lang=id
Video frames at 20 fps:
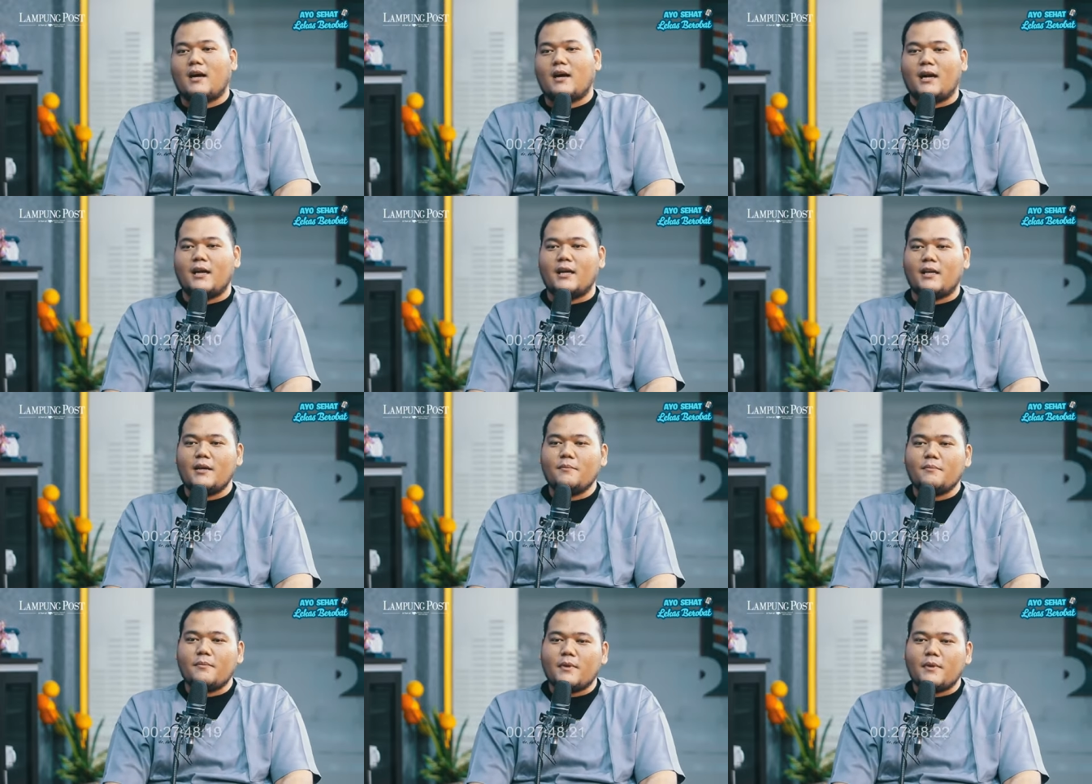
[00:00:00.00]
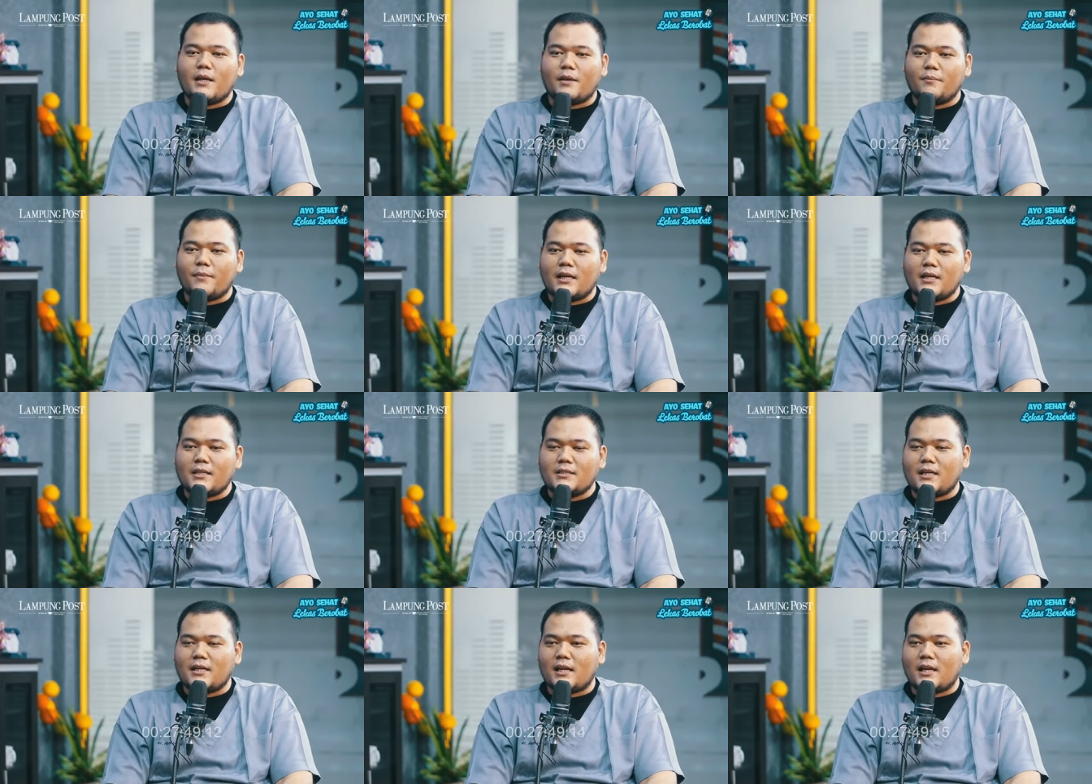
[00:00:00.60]
Akhirnya
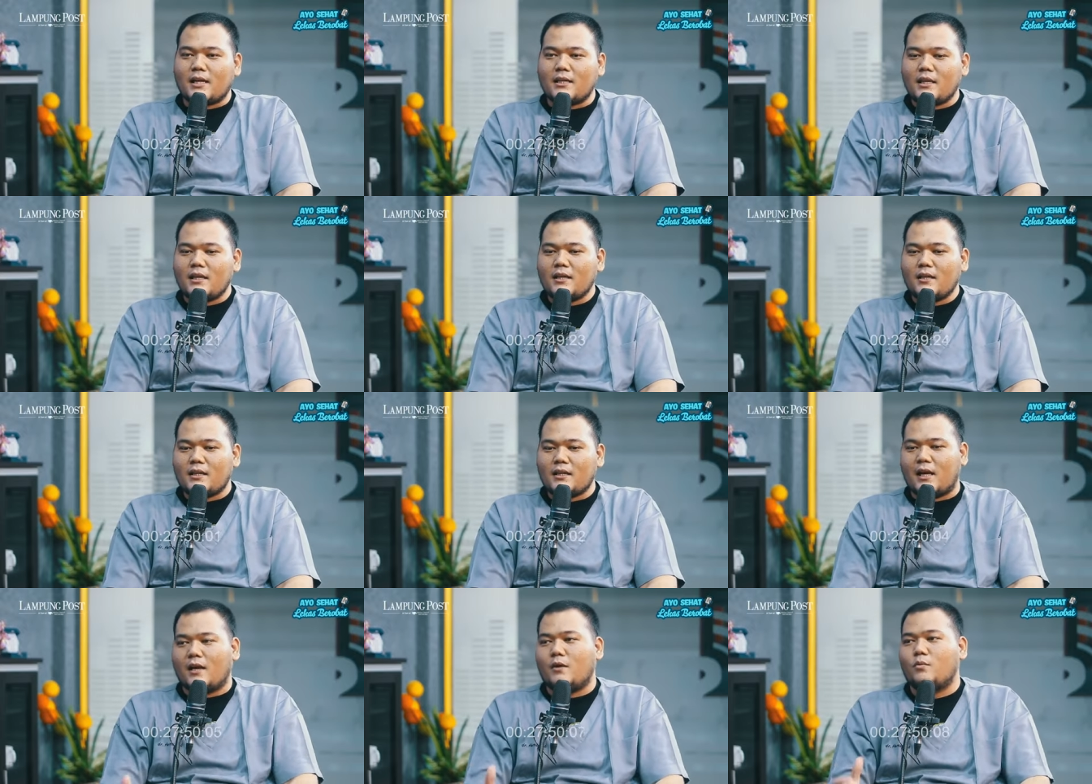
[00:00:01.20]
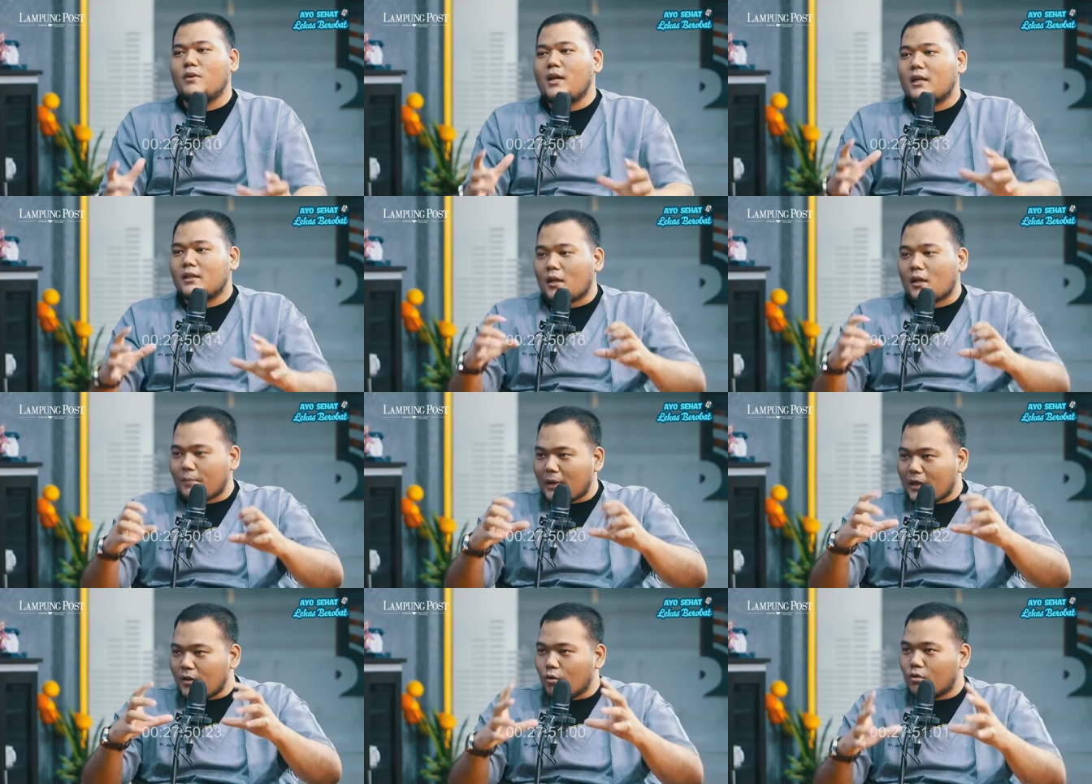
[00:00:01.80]
gimana caranya? Ya udah
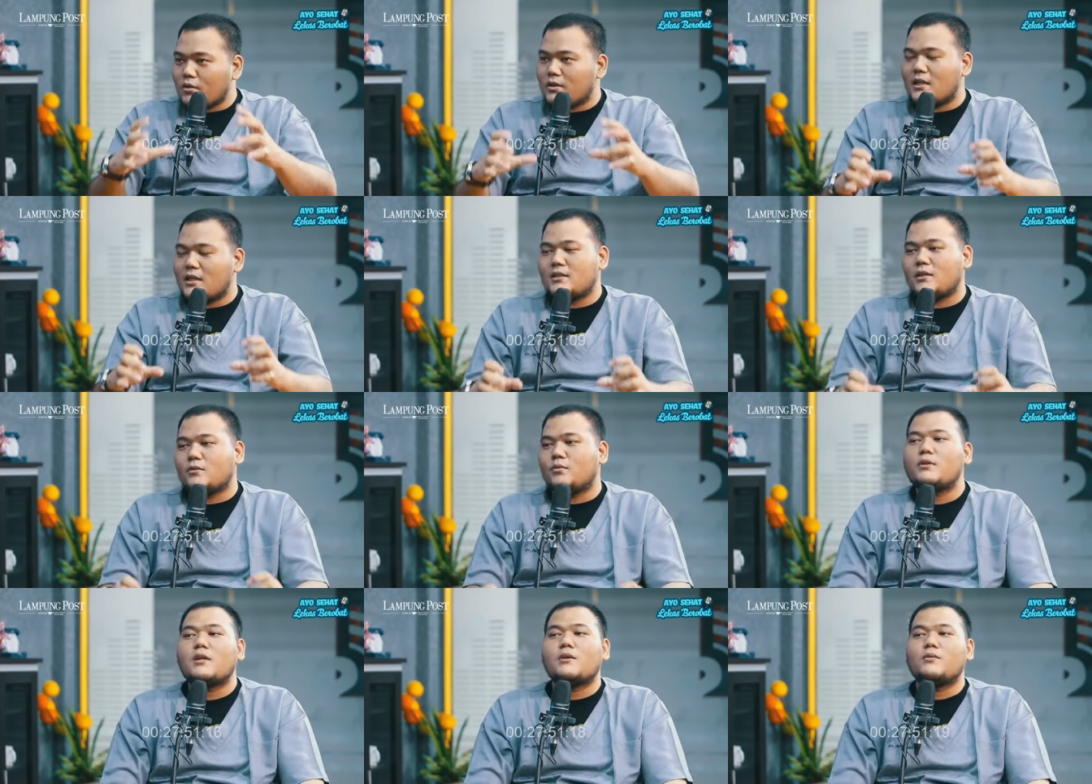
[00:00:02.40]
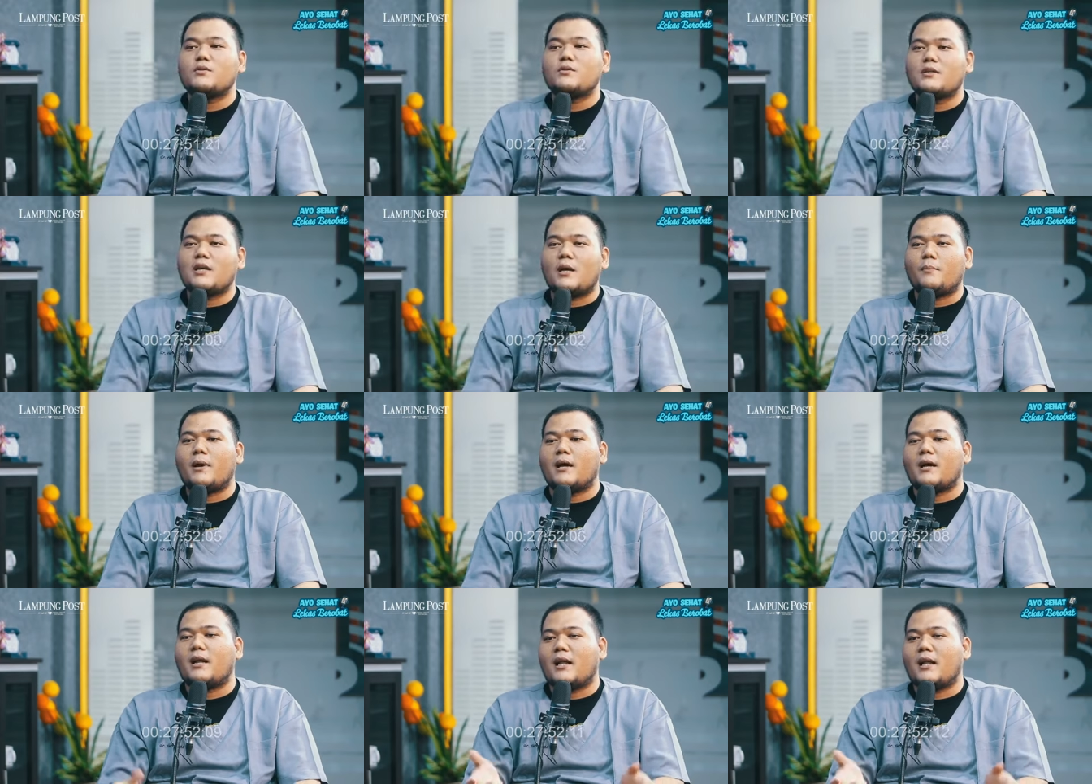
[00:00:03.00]
terbendung di situ terus,
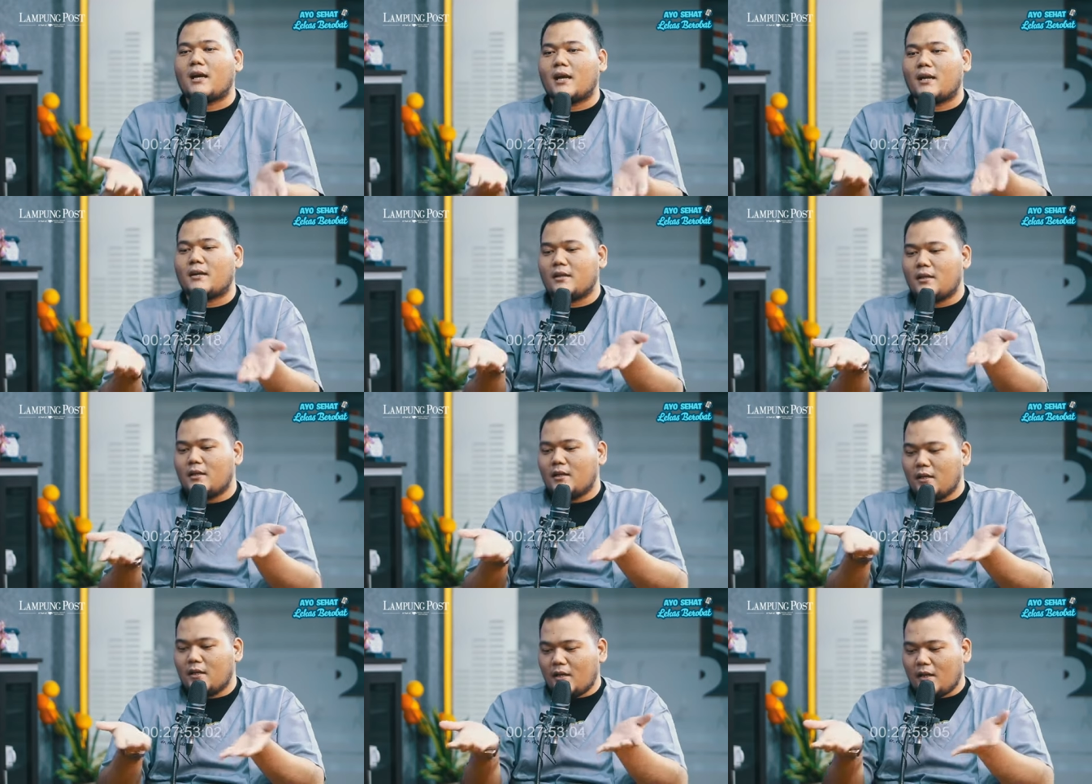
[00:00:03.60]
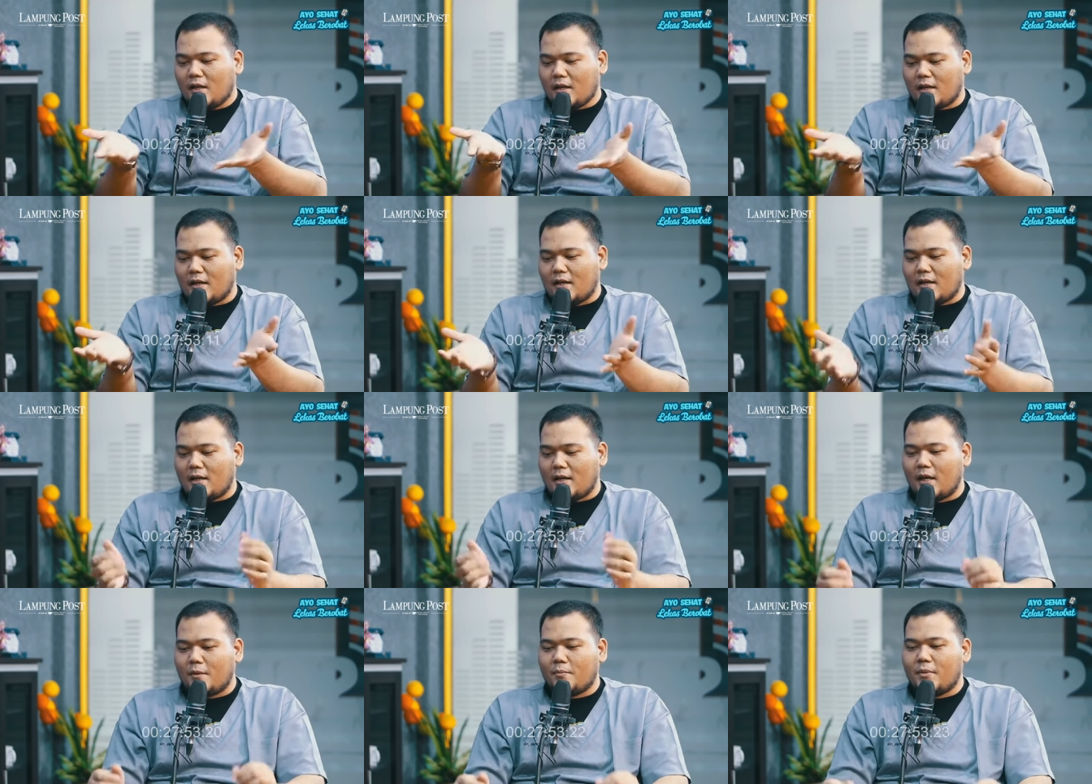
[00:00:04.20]
nggak bakal akan
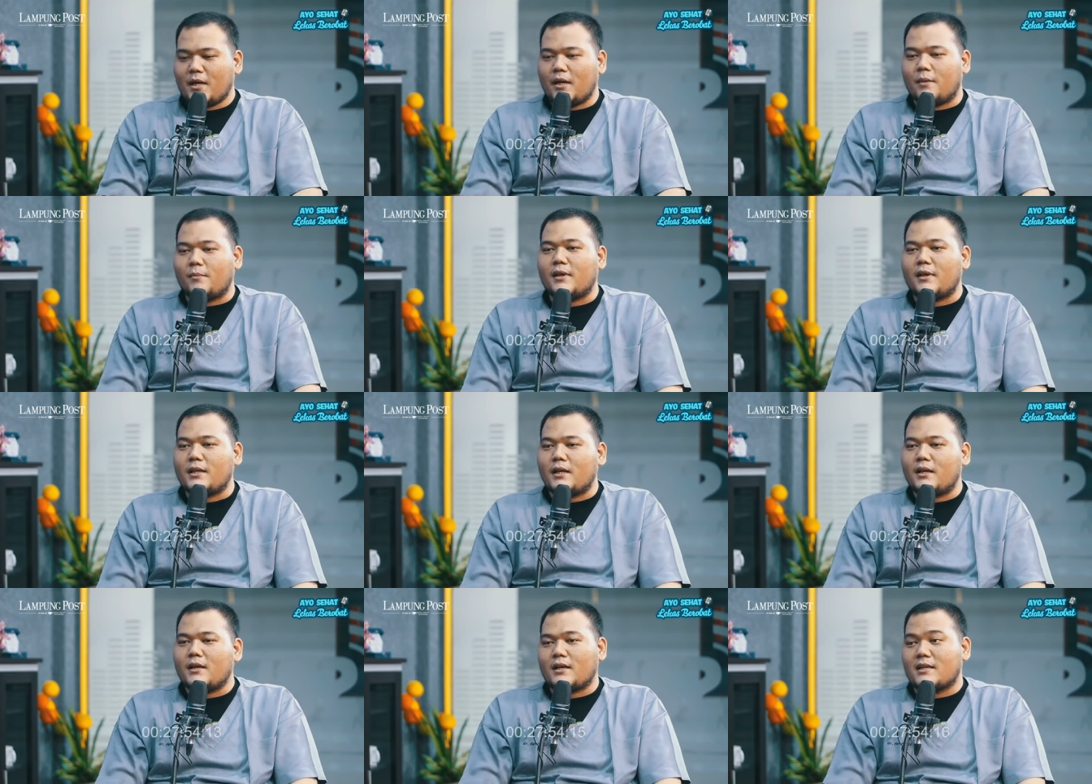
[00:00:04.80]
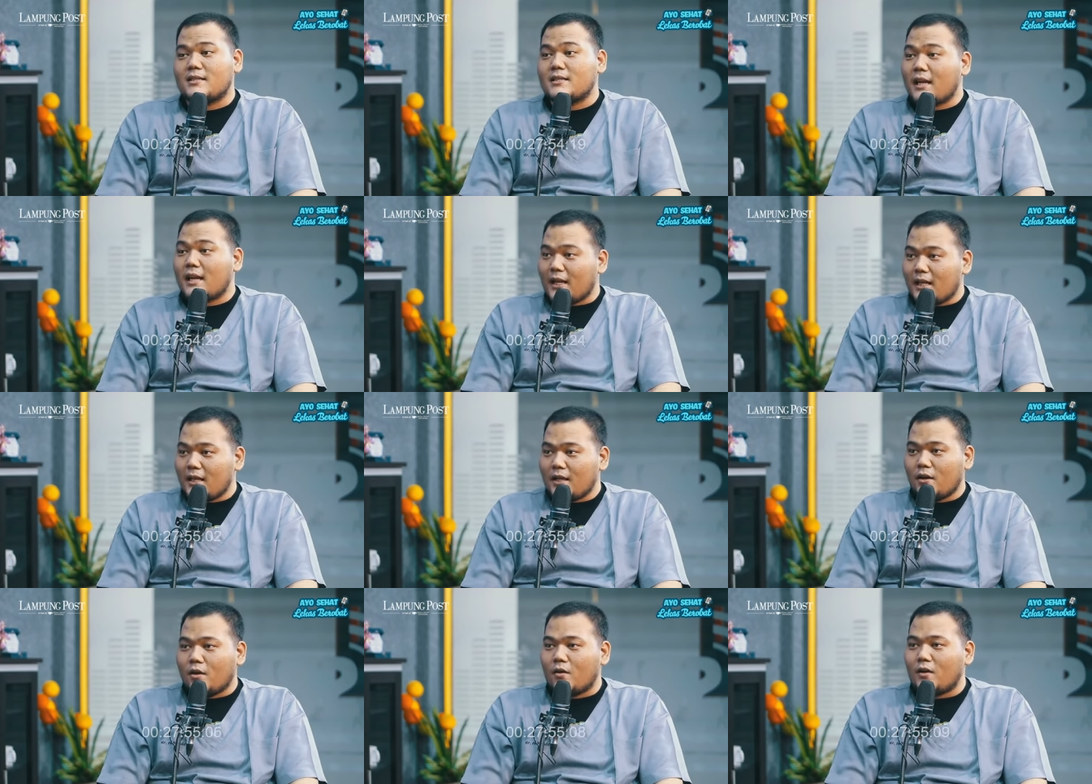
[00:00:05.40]
ke apa namanya,
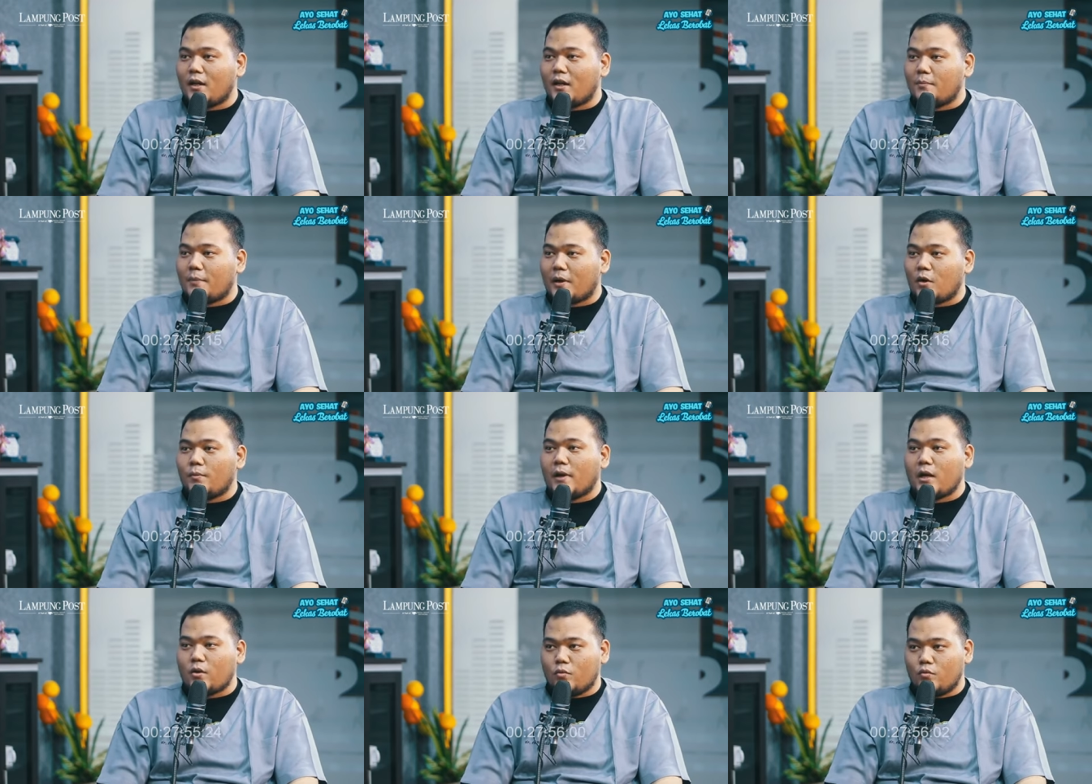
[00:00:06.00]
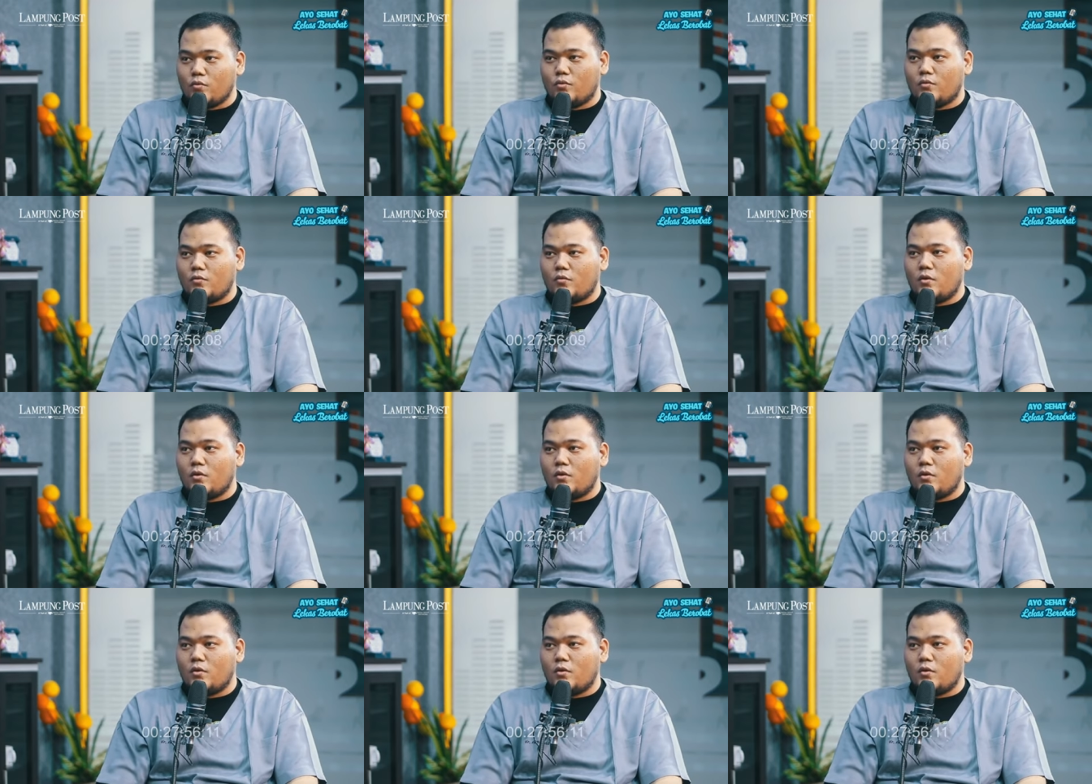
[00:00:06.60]
kesaring oleh paru-paru.